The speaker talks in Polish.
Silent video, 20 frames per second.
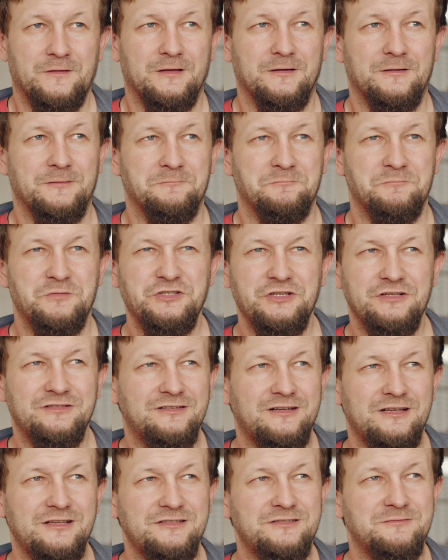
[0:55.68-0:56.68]
Y, my się
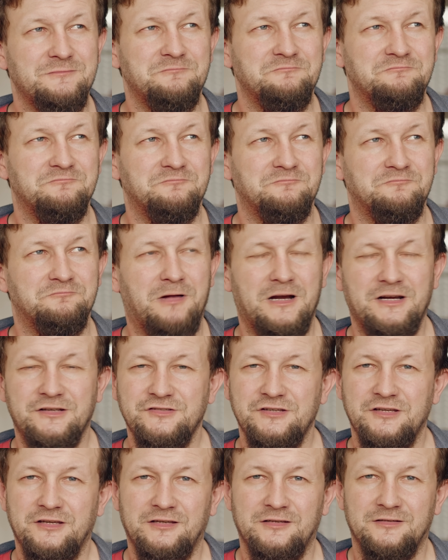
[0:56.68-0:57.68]
coraz
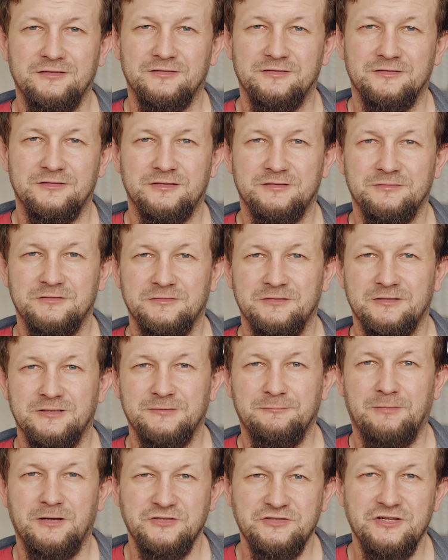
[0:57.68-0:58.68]
bardziej y,
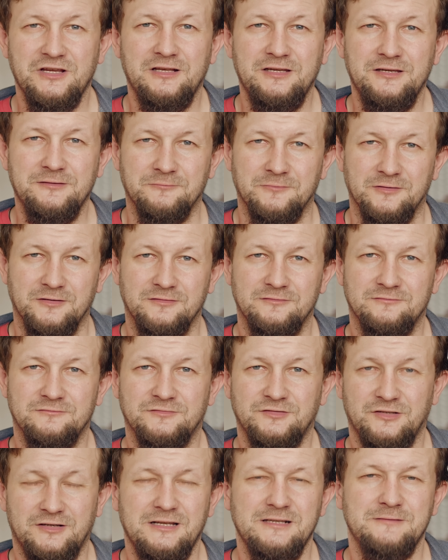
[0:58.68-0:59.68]
chyba dzielimy,
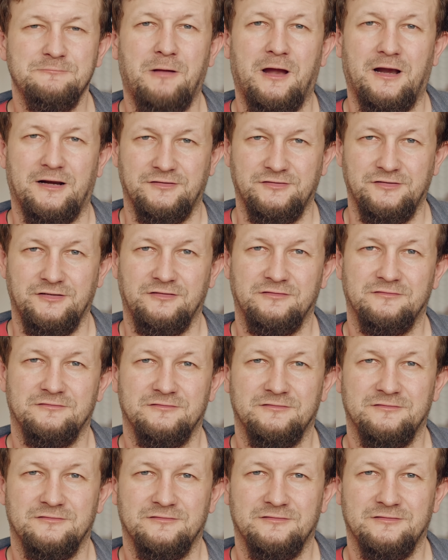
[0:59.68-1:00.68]
coraz bardziej.
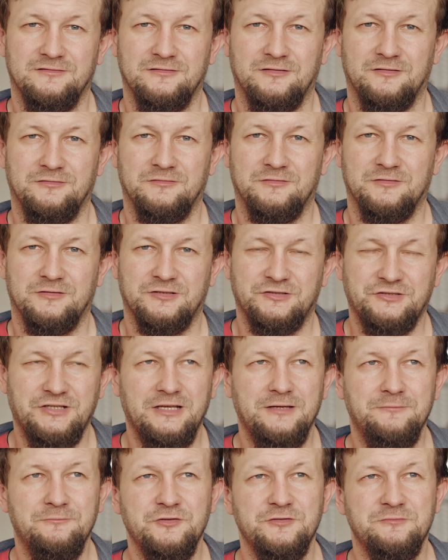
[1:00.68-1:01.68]

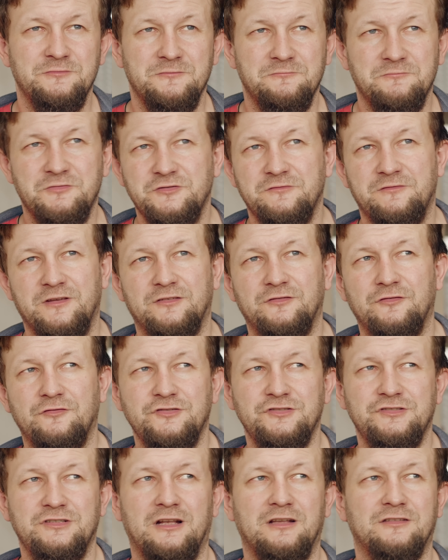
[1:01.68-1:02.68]
Chcielibyśmy być w
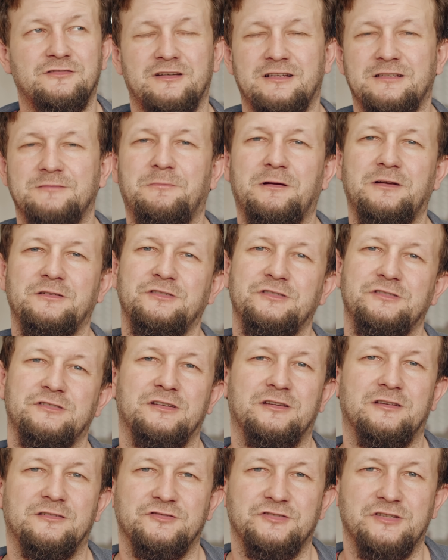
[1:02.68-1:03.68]
jedności, ale coraz bardziej
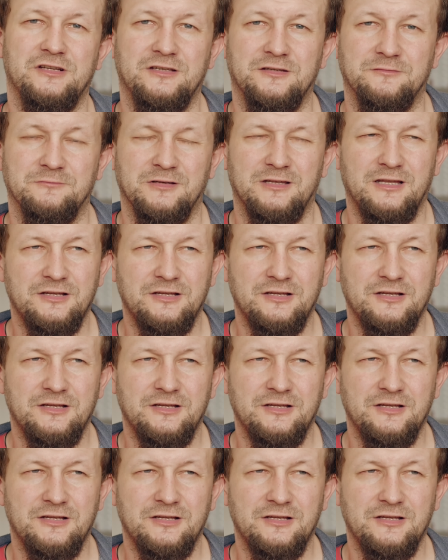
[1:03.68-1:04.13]
się dzielimy.